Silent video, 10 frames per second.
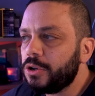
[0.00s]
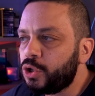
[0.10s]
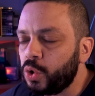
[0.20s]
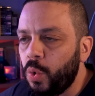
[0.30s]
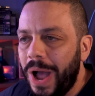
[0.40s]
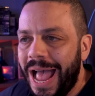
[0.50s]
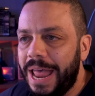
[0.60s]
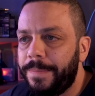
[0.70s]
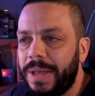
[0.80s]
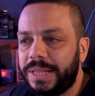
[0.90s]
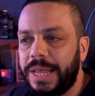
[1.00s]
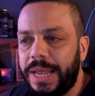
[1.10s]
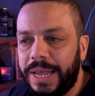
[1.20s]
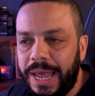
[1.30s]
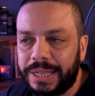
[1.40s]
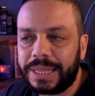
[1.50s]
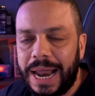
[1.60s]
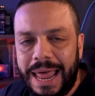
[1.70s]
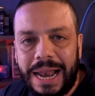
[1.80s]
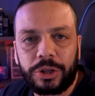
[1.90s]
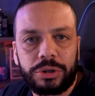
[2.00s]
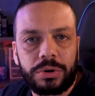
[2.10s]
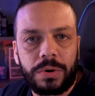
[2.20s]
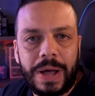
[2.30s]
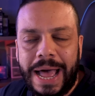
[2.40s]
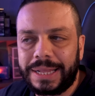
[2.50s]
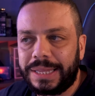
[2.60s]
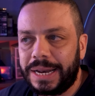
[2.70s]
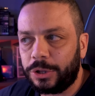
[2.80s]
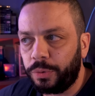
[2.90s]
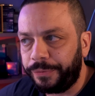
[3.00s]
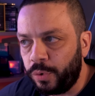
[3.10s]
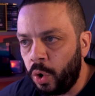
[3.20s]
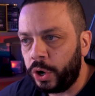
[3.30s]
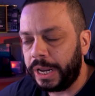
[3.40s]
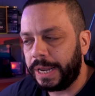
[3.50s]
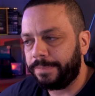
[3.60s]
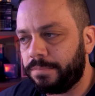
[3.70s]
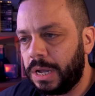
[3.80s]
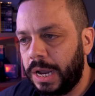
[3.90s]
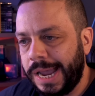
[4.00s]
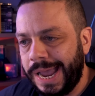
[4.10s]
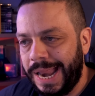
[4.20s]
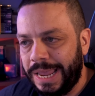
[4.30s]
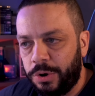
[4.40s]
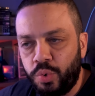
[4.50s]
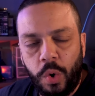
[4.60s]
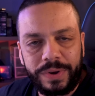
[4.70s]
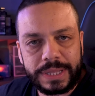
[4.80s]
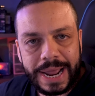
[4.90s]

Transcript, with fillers: su AMD che tra l'altro ha tirato fuori eh, i nuovi